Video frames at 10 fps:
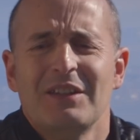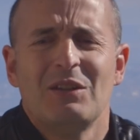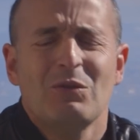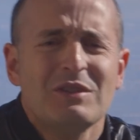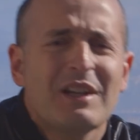
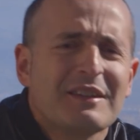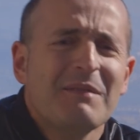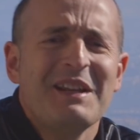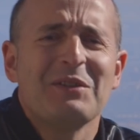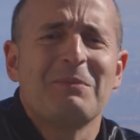y, ostras,
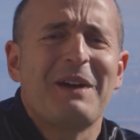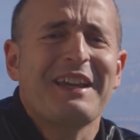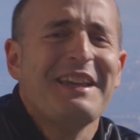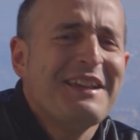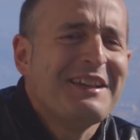están mirando para
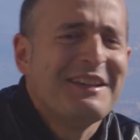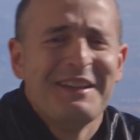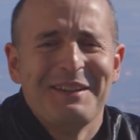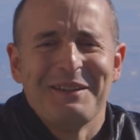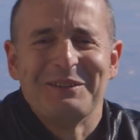aquí.
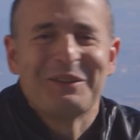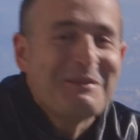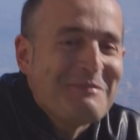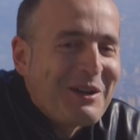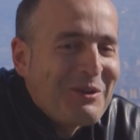
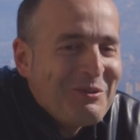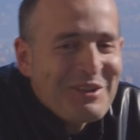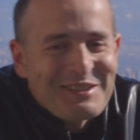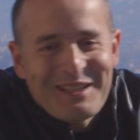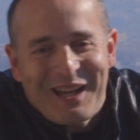Entonces me escondo
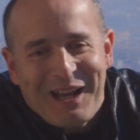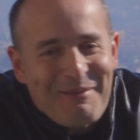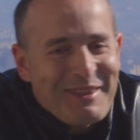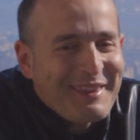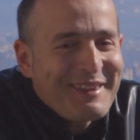así en la
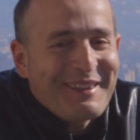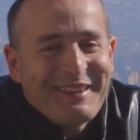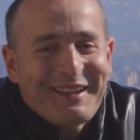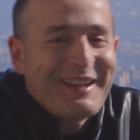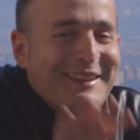cabeza
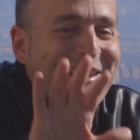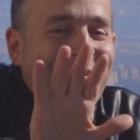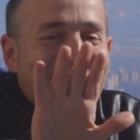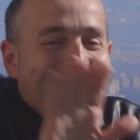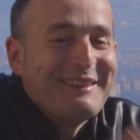de, que
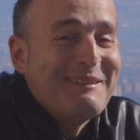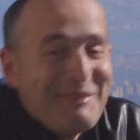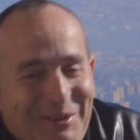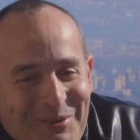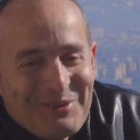estaba delante,
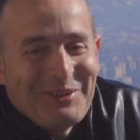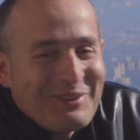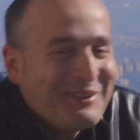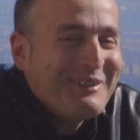me escondo,